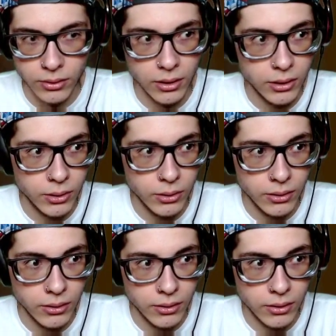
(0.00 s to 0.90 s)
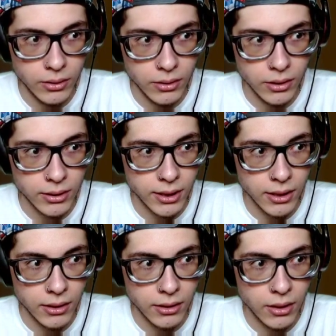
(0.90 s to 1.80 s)
¿Listo? Ya está.
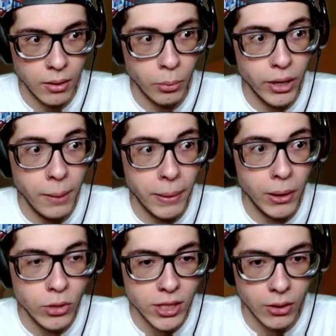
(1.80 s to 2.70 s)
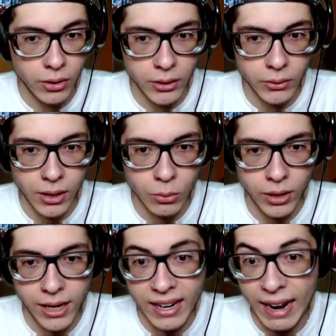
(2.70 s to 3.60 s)
Pone el peluche correcto en la cuna.
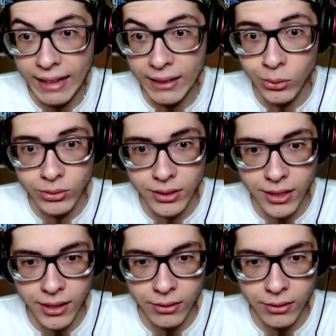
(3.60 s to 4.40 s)
¿El gato? ¿Será?